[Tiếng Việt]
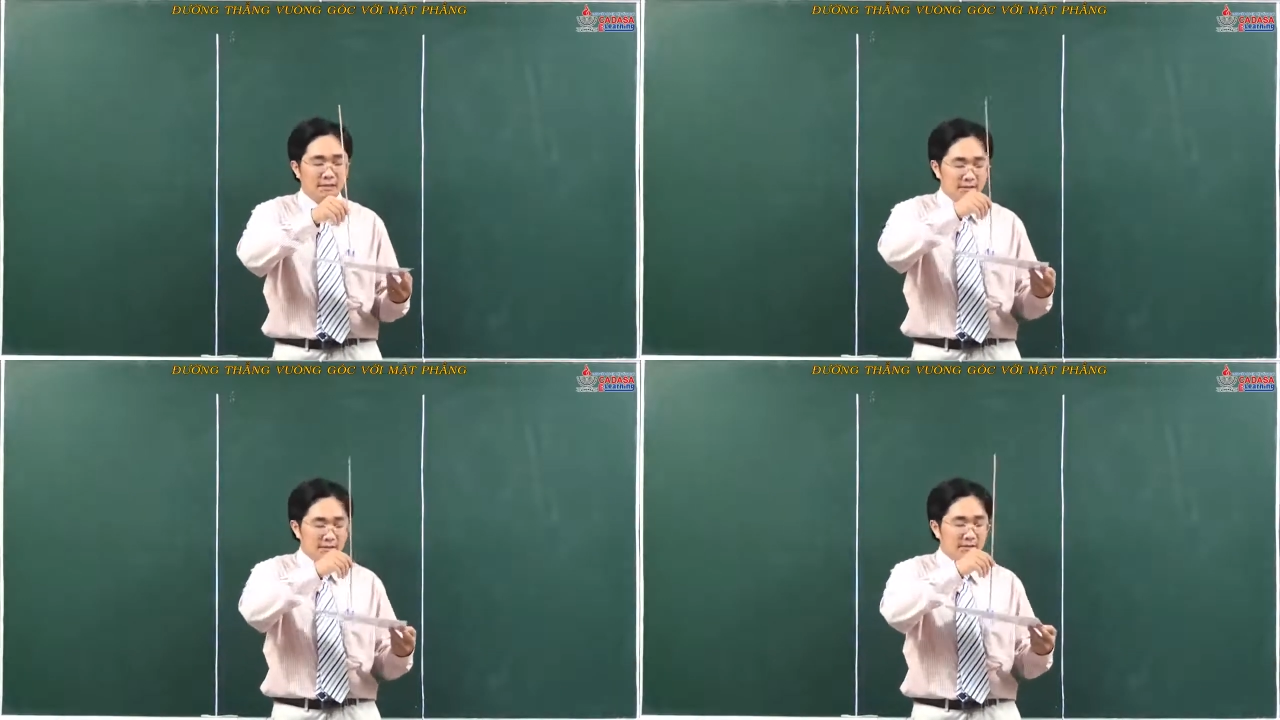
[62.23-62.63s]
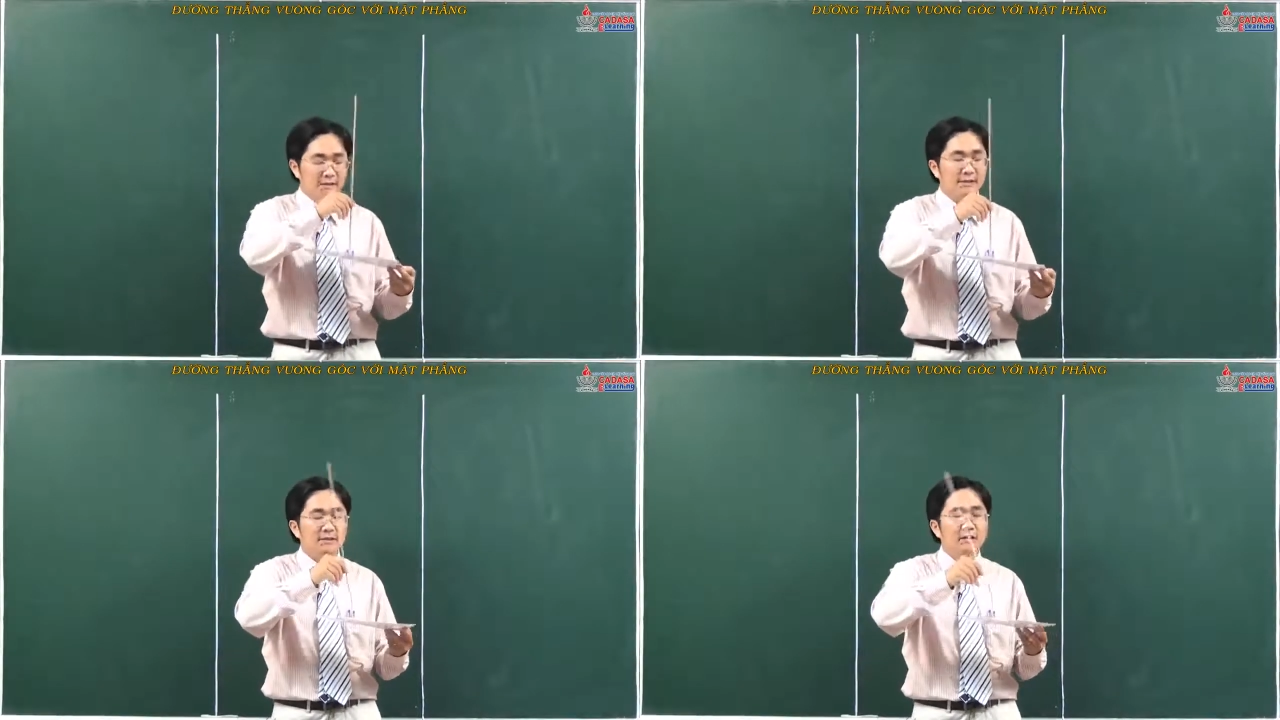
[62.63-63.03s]
những
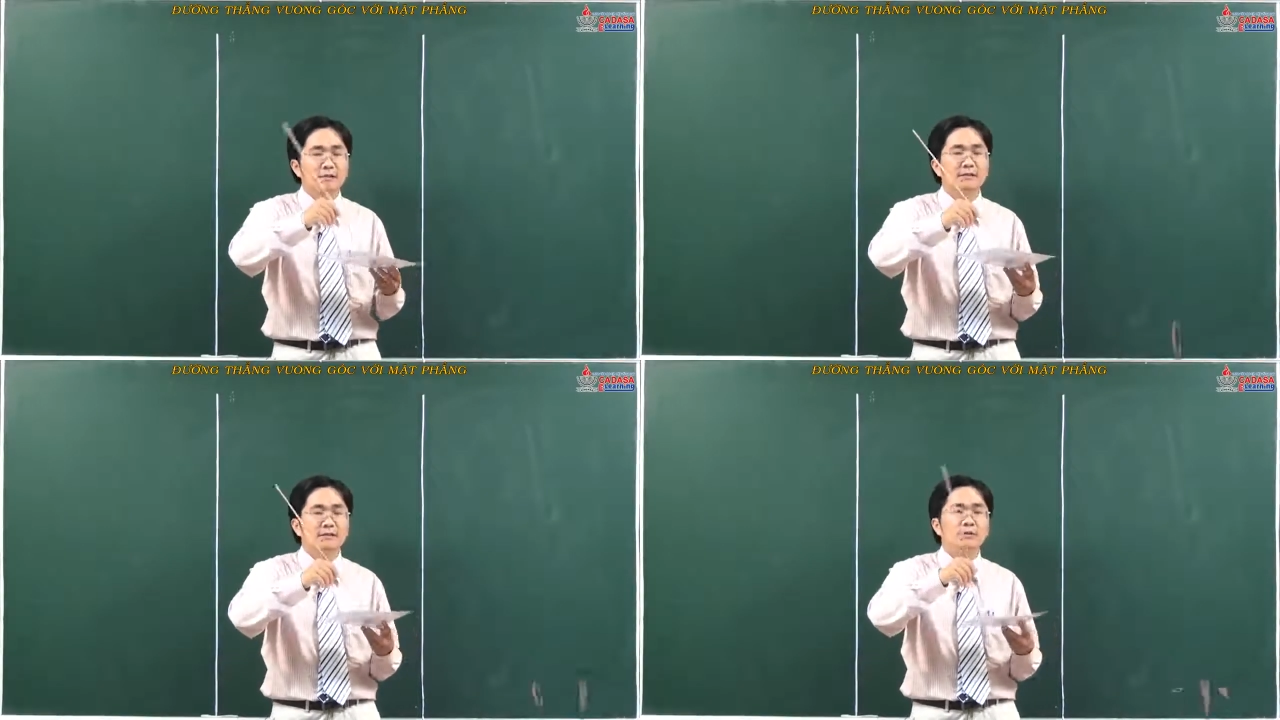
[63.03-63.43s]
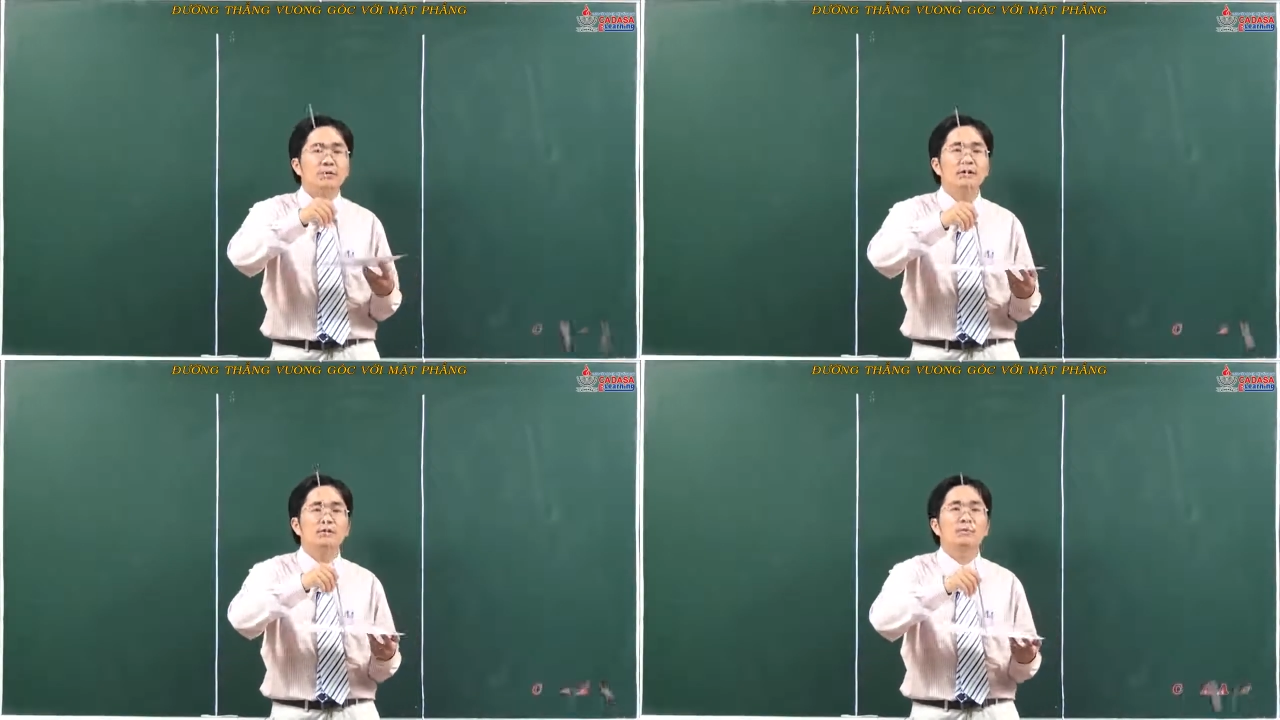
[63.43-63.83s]
kiến thức lý
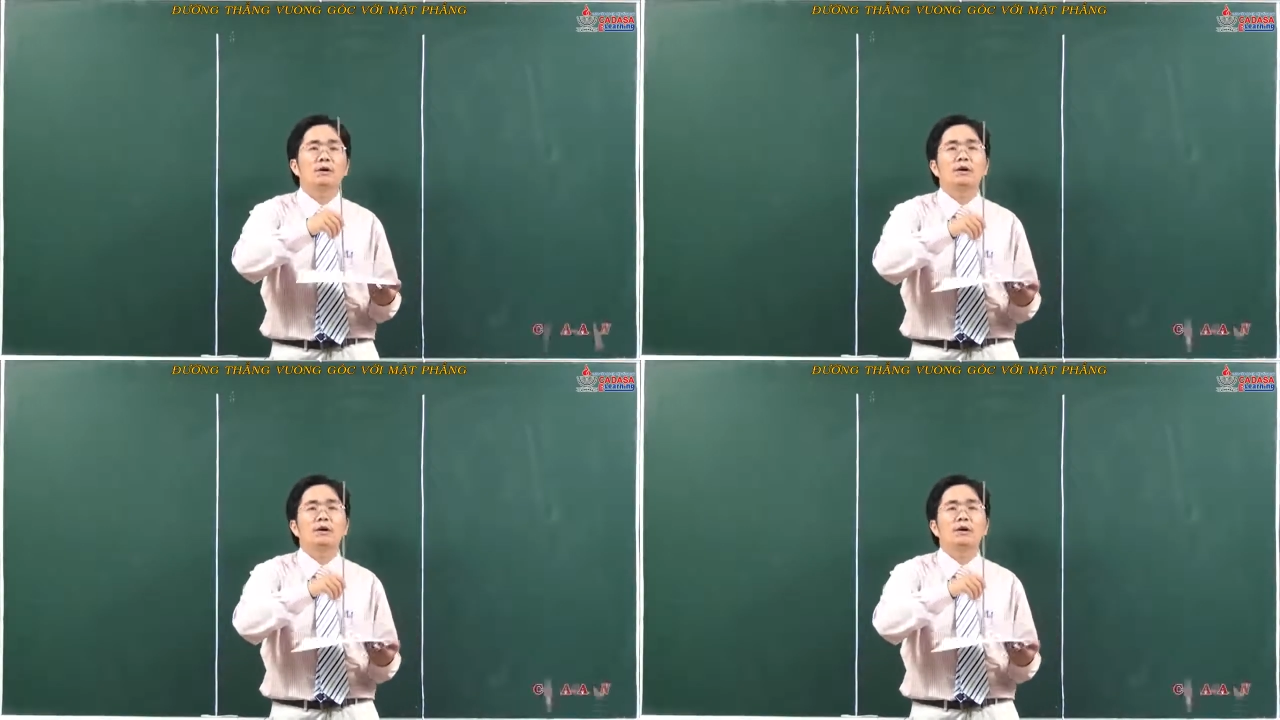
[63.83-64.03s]
thuyết gồm có